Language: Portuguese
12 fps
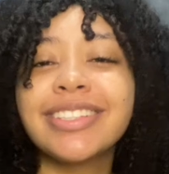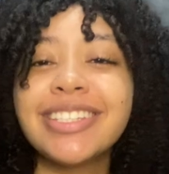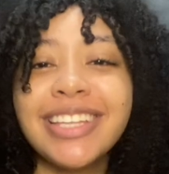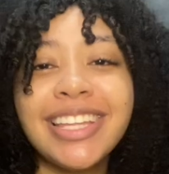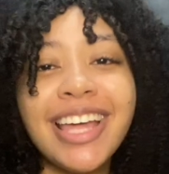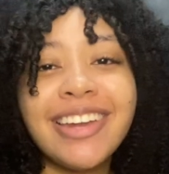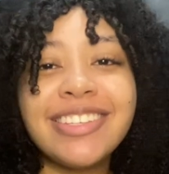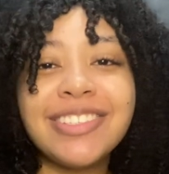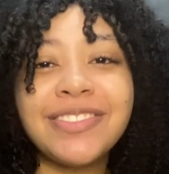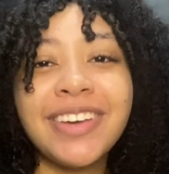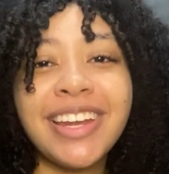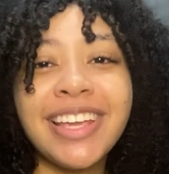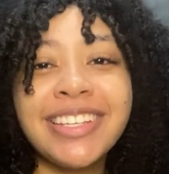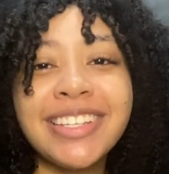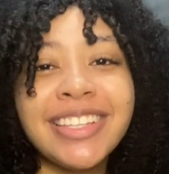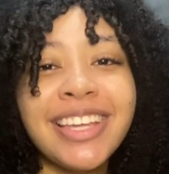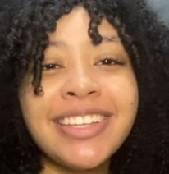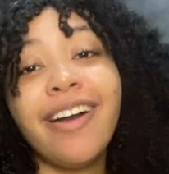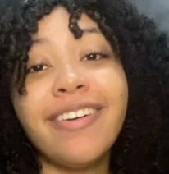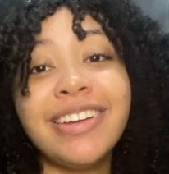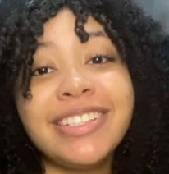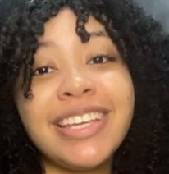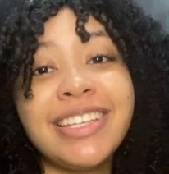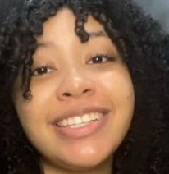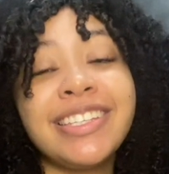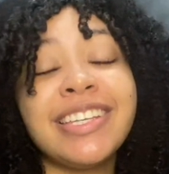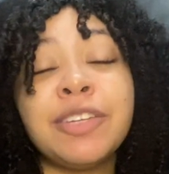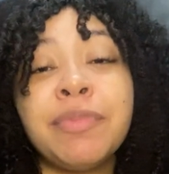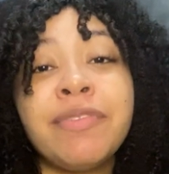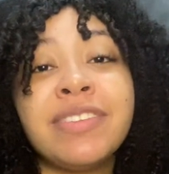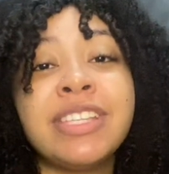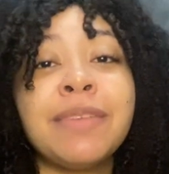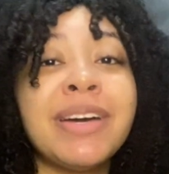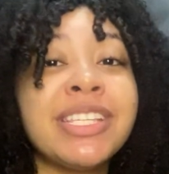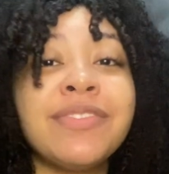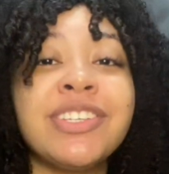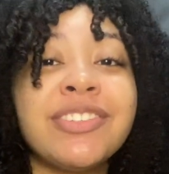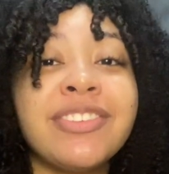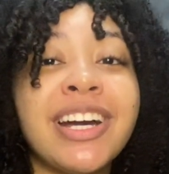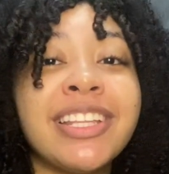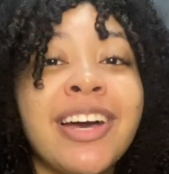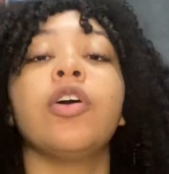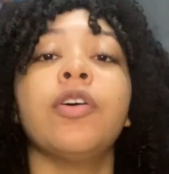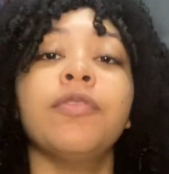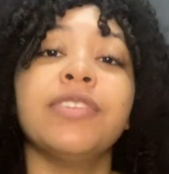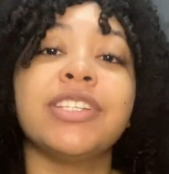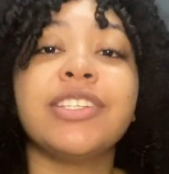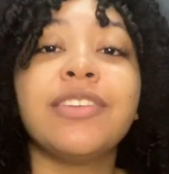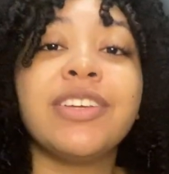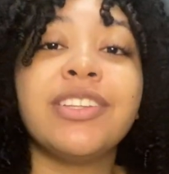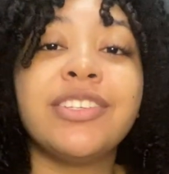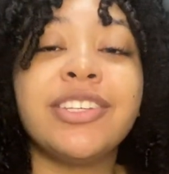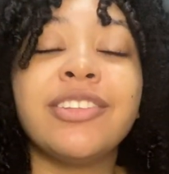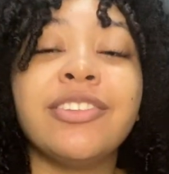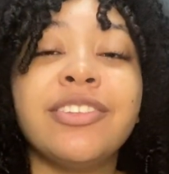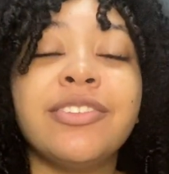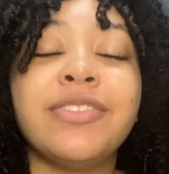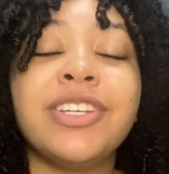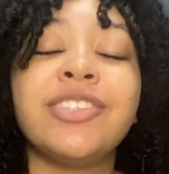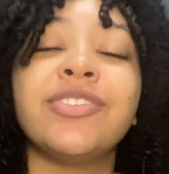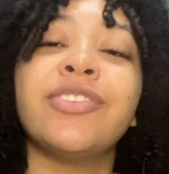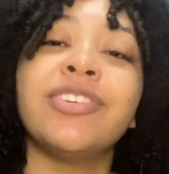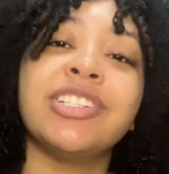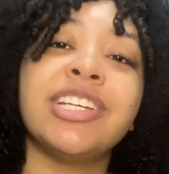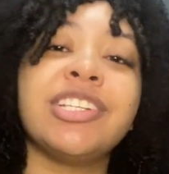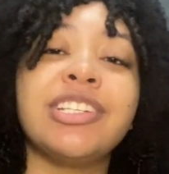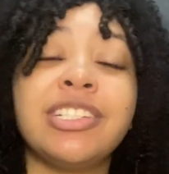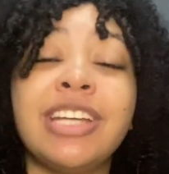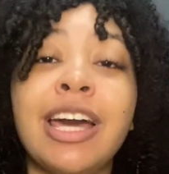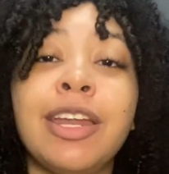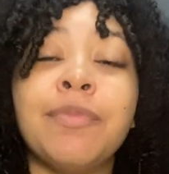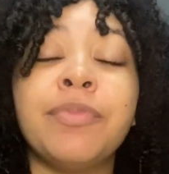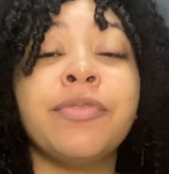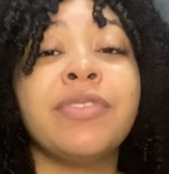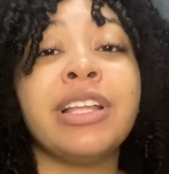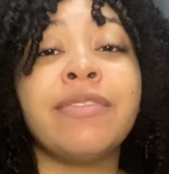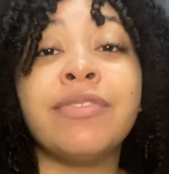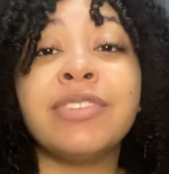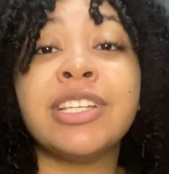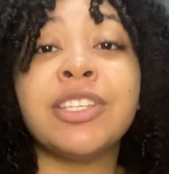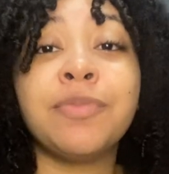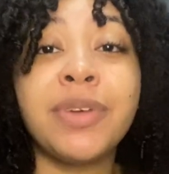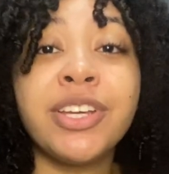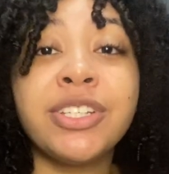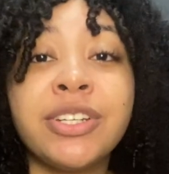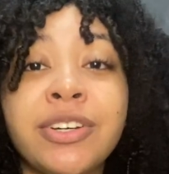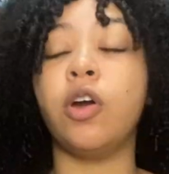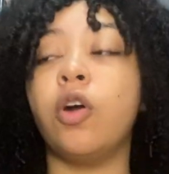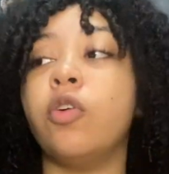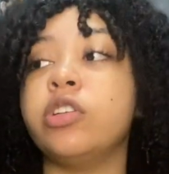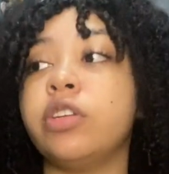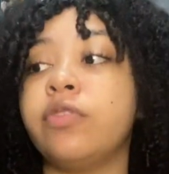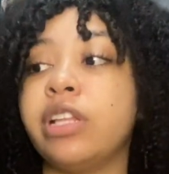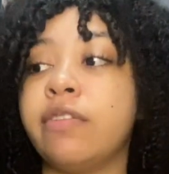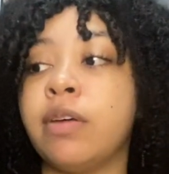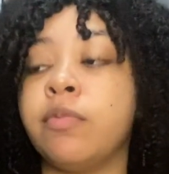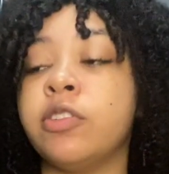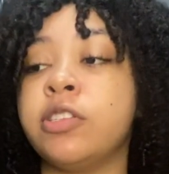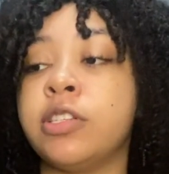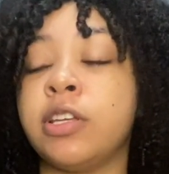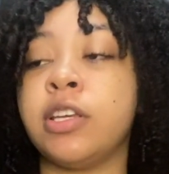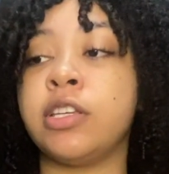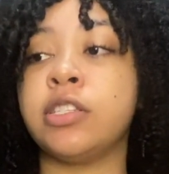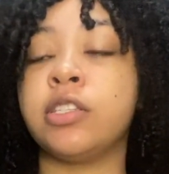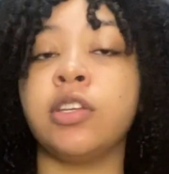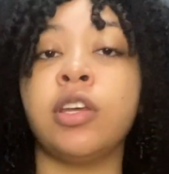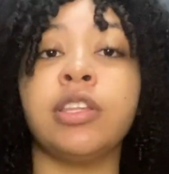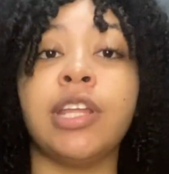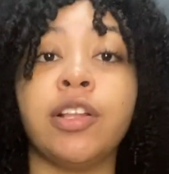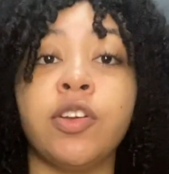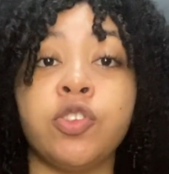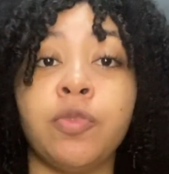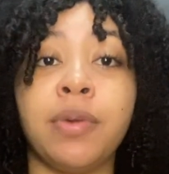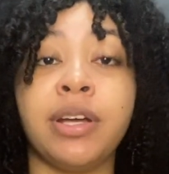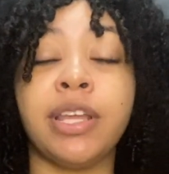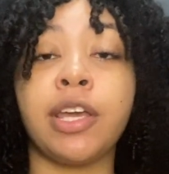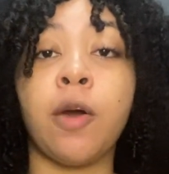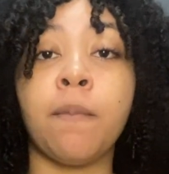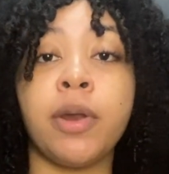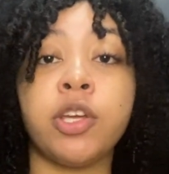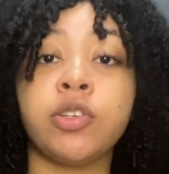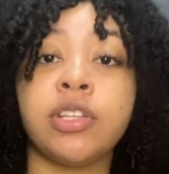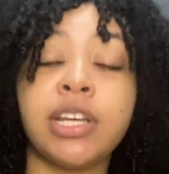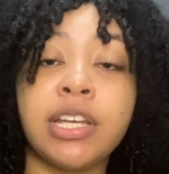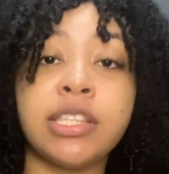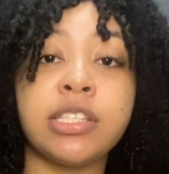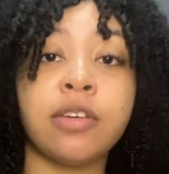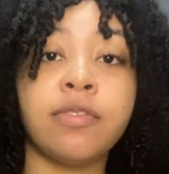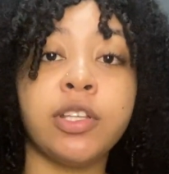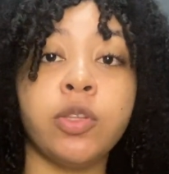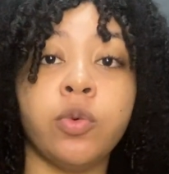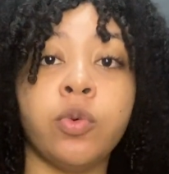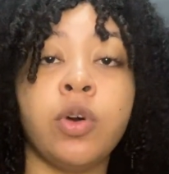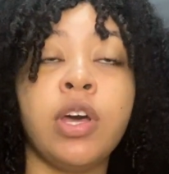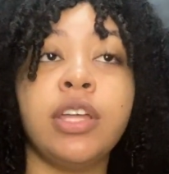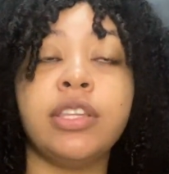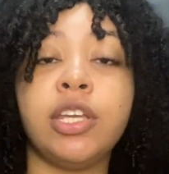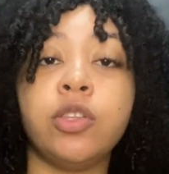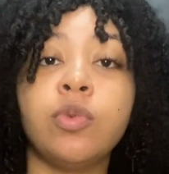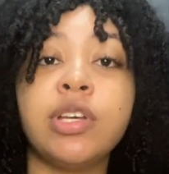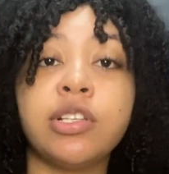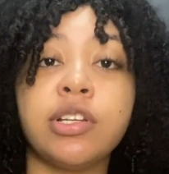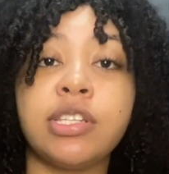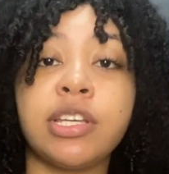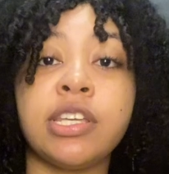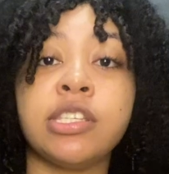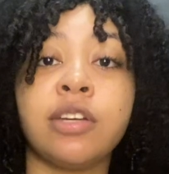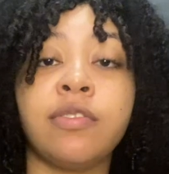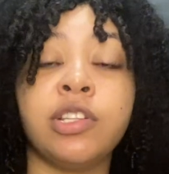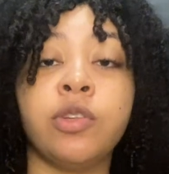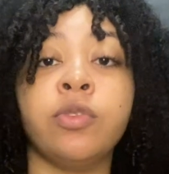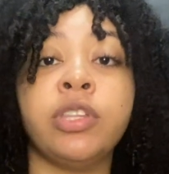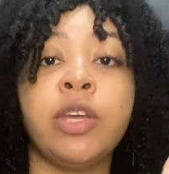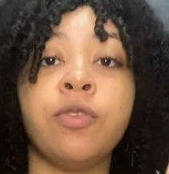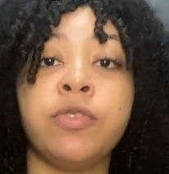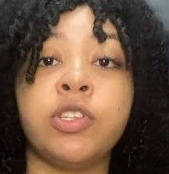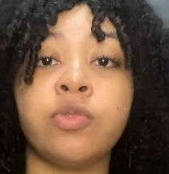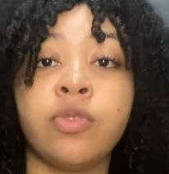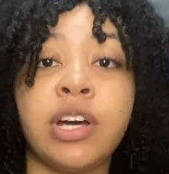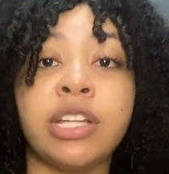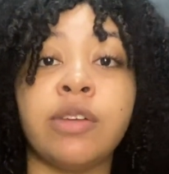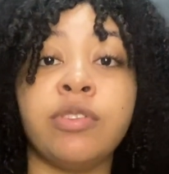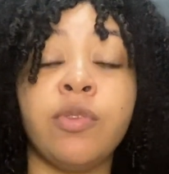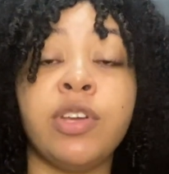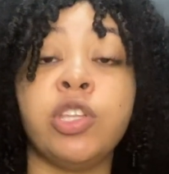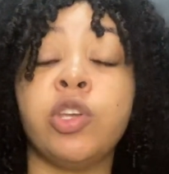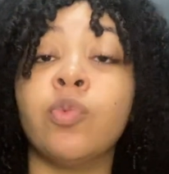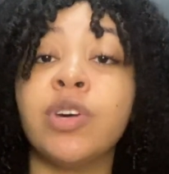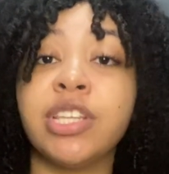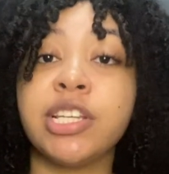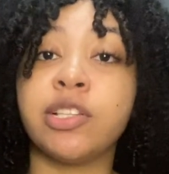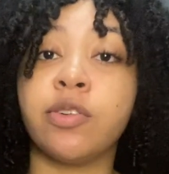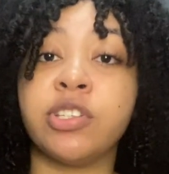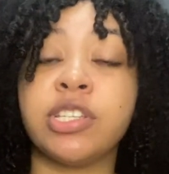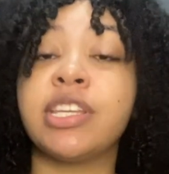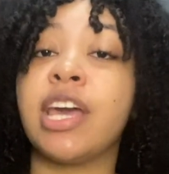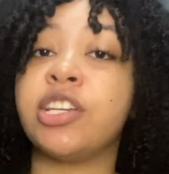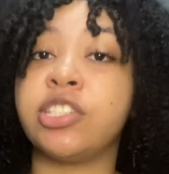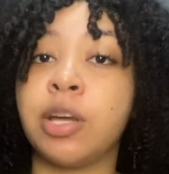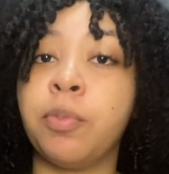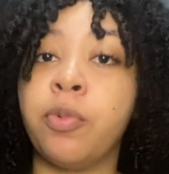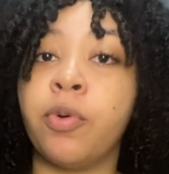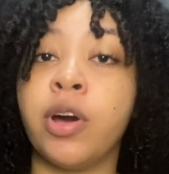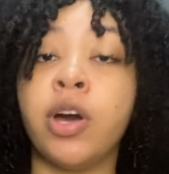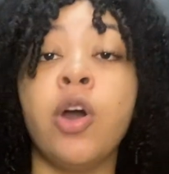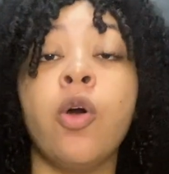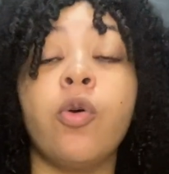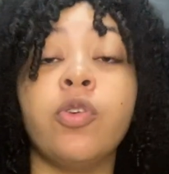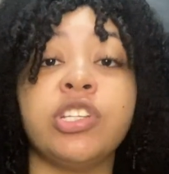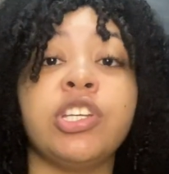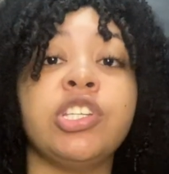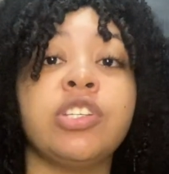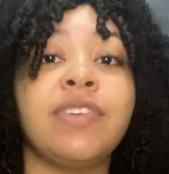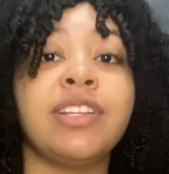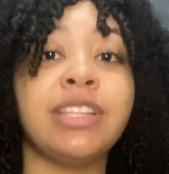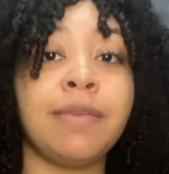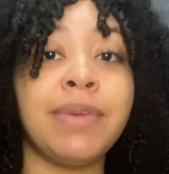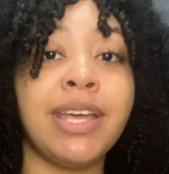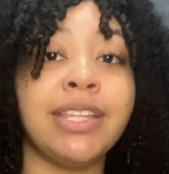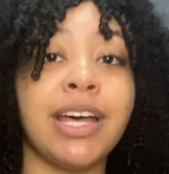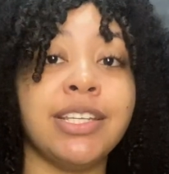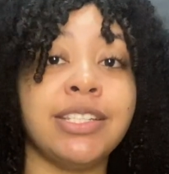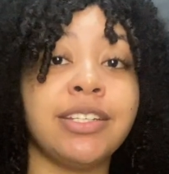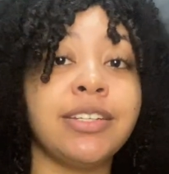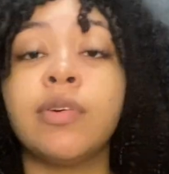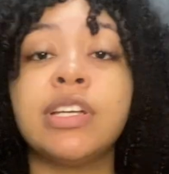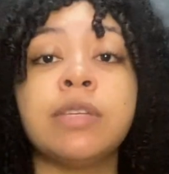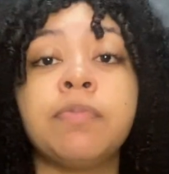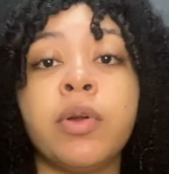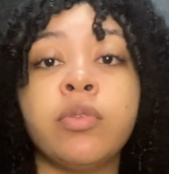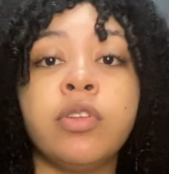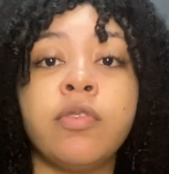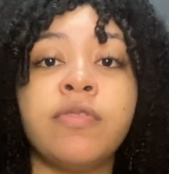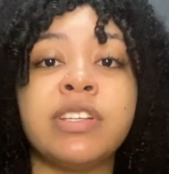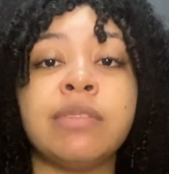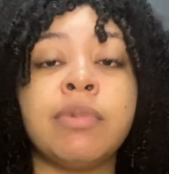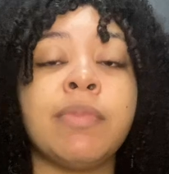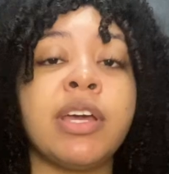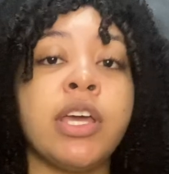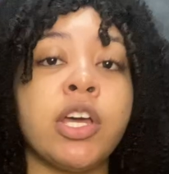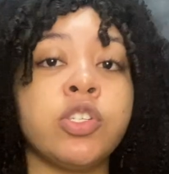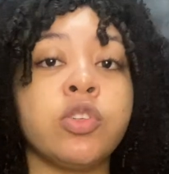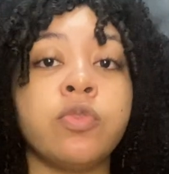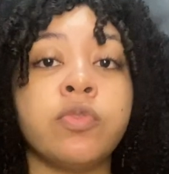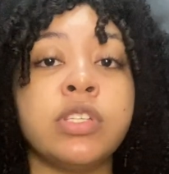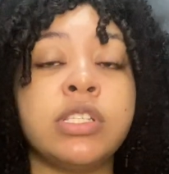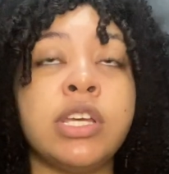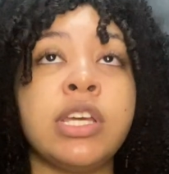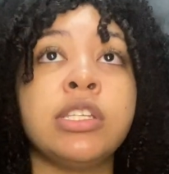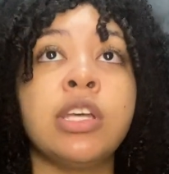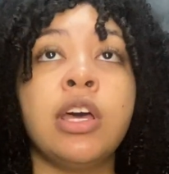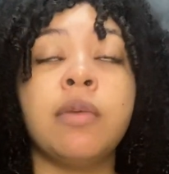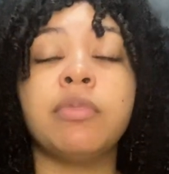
Cenário diferente, né? Oi, gente, sejam bem-vindos a mais um vídeo no canal. Como vocês estão vendo no título do vídeo, hoje é dia de garimpo, vou levar vocês no brechó. Hoje eu vou levar vocês na loja Humana, que é um brechó daqui de Salvador. Tem duas lojas aqui em Salvador, tem um vídeo no canal de eu indo em uma das lojas, que é de Itapuã. Hoje a gente vai na da Piedade. Mas e pronto, eu vou fazer minha maquiagem com vocês.